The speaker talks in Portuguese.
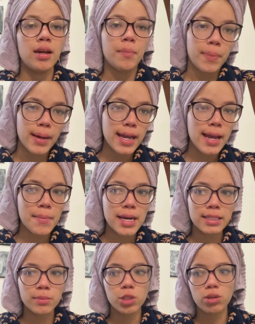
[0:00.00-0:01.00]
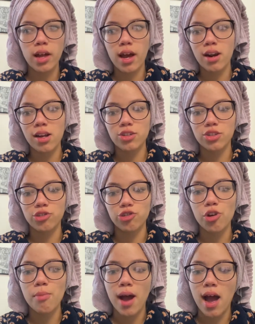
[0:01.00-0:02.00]
Pra ganhar massa muscular, né, gente?
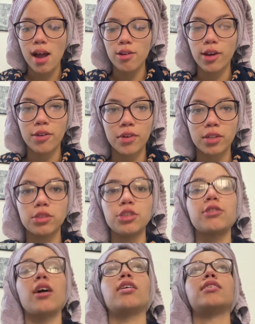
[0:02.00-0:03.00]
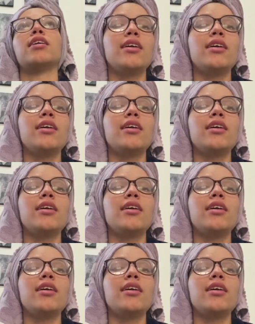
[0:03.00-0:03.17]
Eu malho, quero ficar gostosa.